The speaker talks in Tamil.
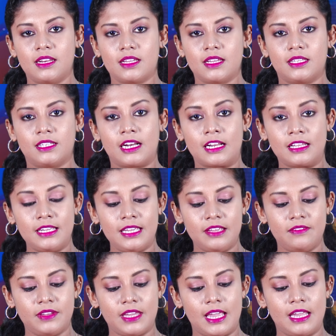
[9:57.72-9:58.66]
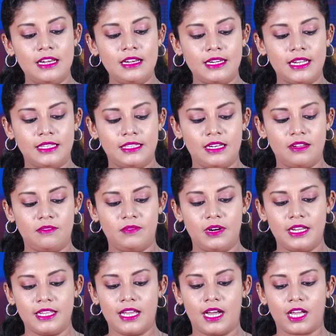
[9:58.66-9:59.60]
இருக்கின்றது இவைய இன்றைய தினம்
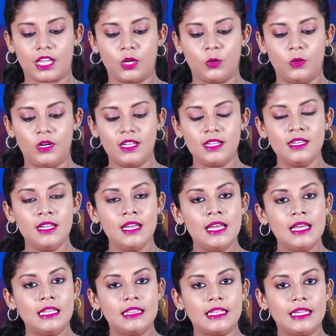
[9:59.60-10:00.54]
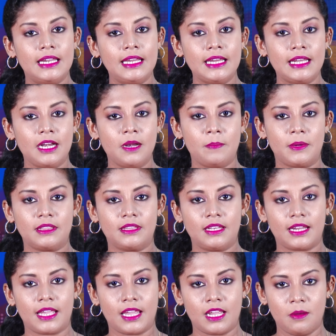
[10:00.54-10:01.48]
வெளியாகியுள்ள தினகரன்
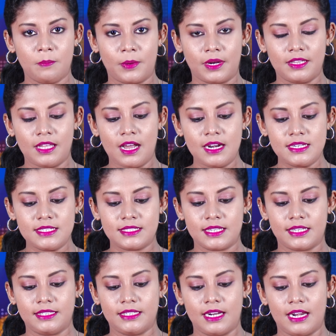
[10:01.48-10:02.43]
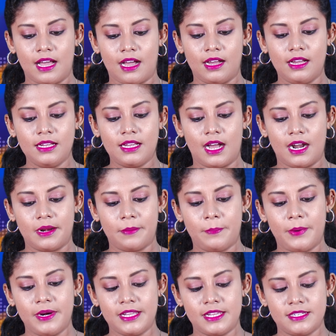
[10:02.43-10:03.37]
பத்திரிகையின் பிரதான செய்திகளாக
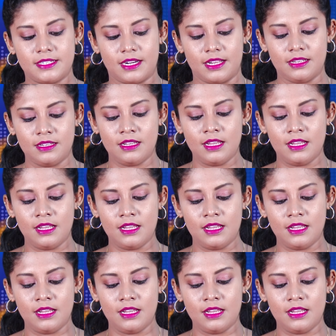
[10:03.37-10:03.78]
காணப்படுகின்றன